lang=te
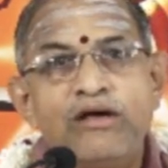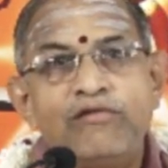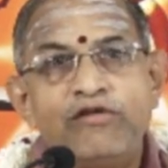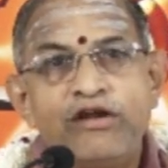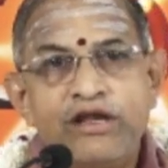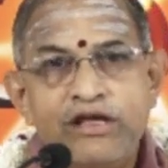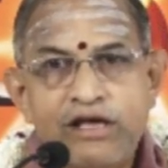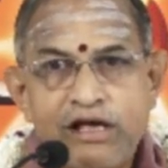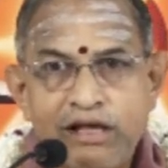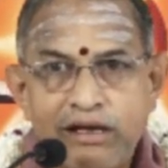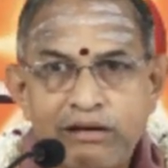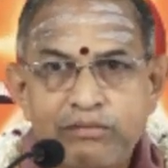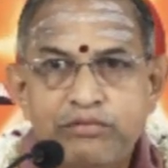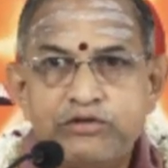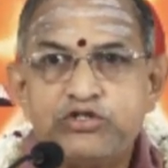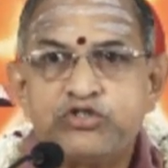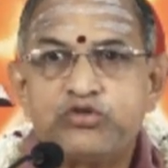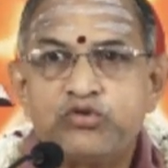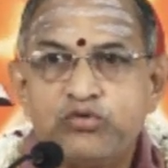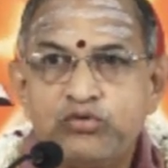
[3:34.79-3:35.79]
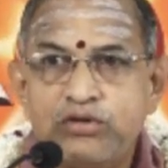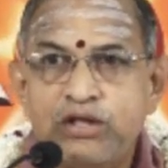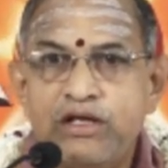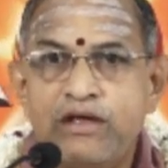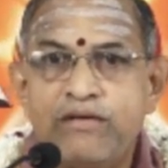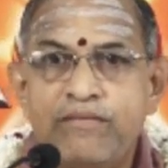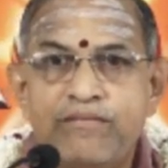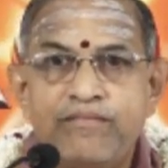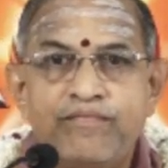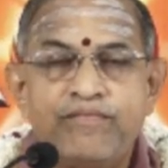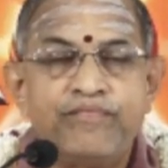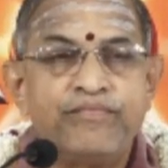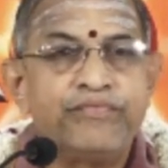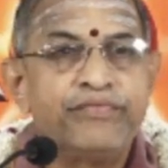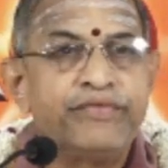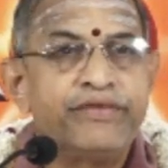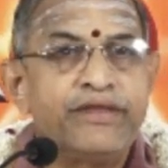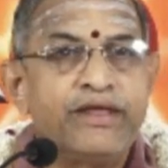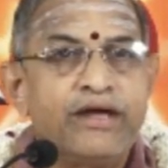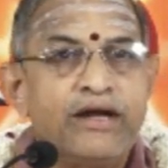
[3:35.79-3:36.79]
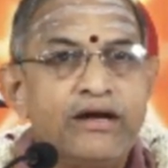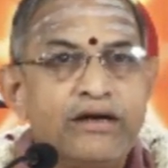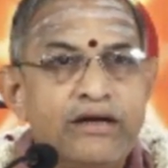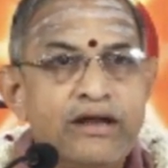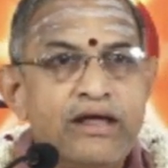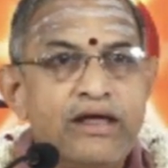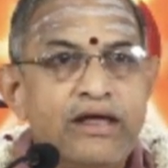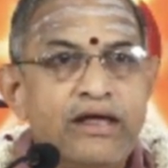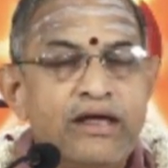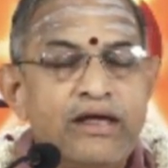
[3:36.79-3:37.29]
ఎవరికి కల్పిస్తుంది అంటే